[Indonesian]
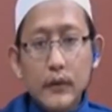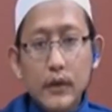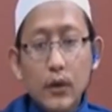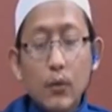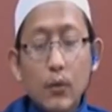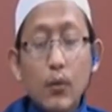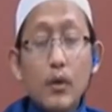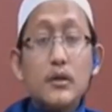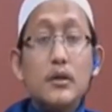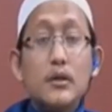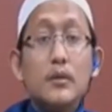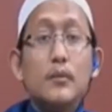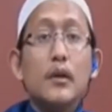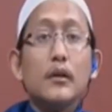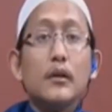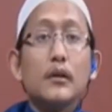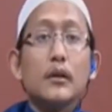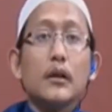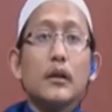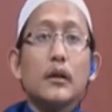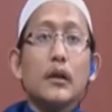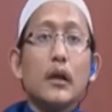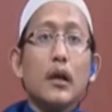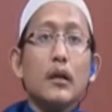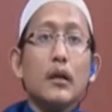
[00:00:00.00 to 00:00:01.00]
Kewajiban
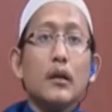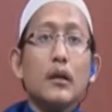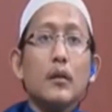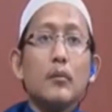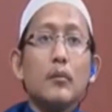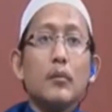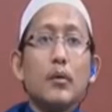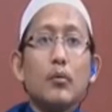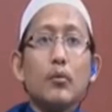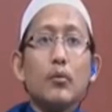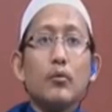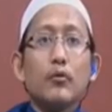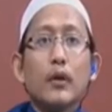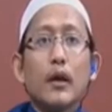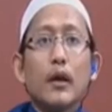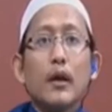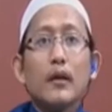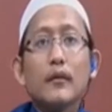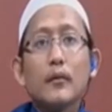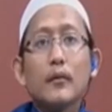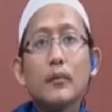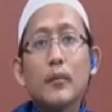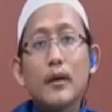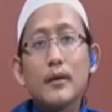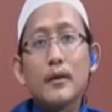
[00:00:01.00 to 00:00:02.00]
kita adalah berusaha
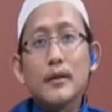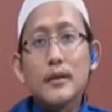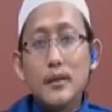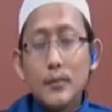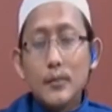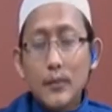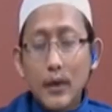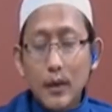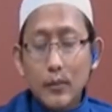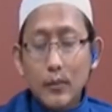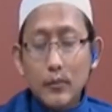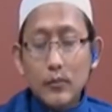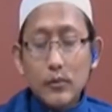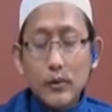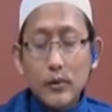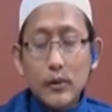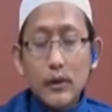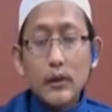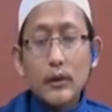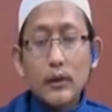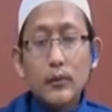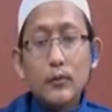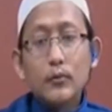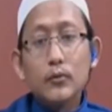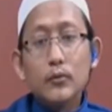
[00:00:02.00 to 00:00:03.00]
semaksimal
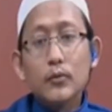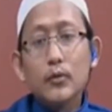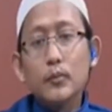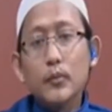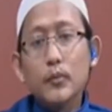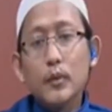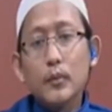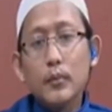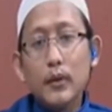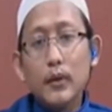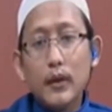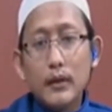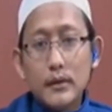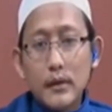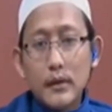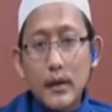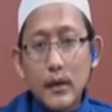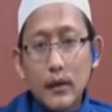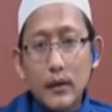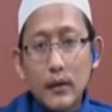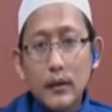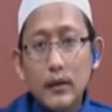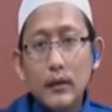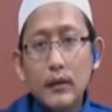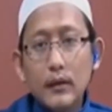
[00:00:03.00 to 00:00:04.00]
mungkin untuk
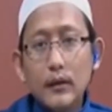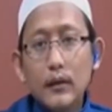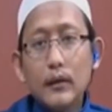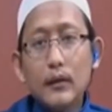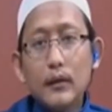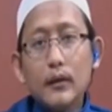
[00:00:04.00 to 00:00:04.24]
mempelajari,